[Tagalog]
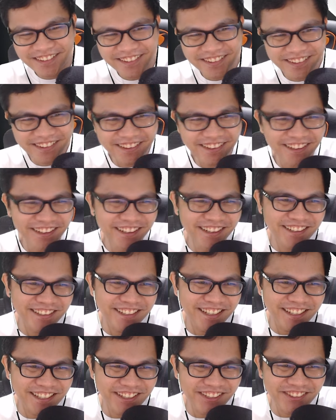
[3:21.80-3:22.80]
Oh,
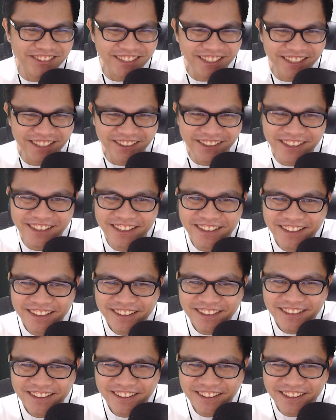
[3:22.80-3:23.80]
kakute ano eh.
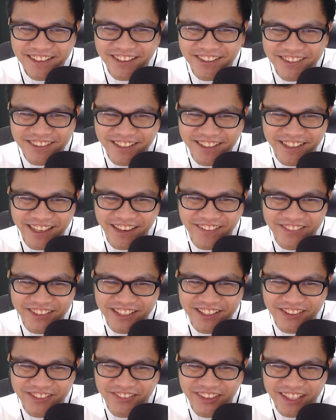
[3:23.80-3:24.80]
Ang cute ng game
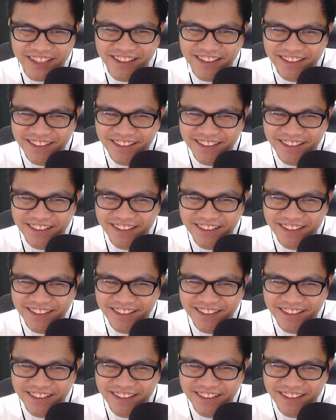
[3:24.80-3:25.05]
na to, men.